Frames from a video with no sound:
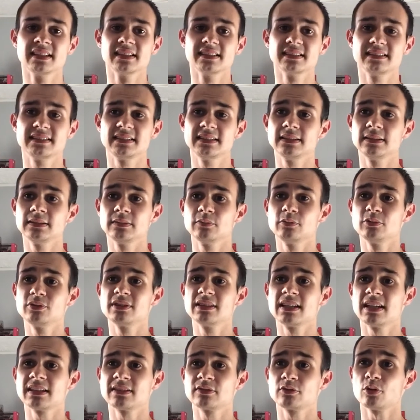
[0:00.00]
Si
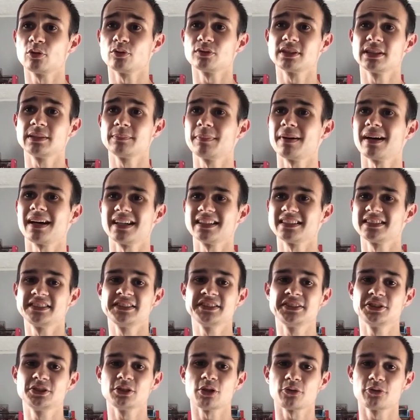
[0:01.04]
vous êtes tenté par un
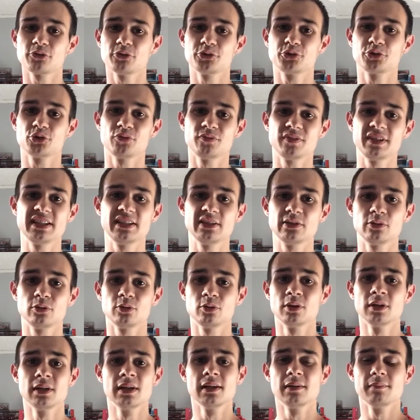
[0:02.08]
t-shirt de jeu
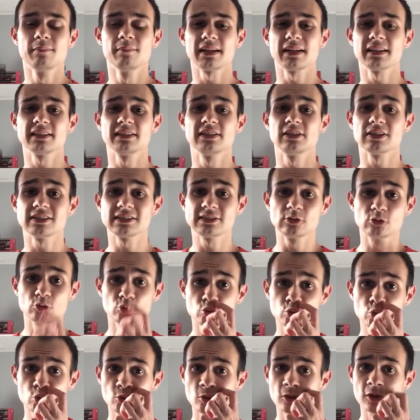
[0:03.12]
vidéo, il y a de
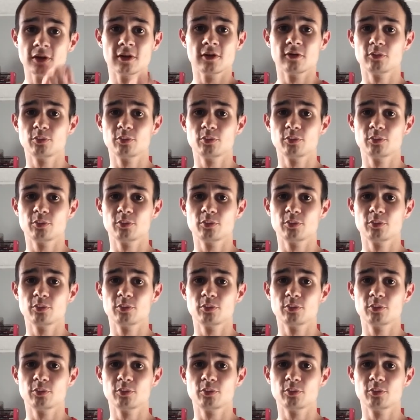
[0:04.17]
tout.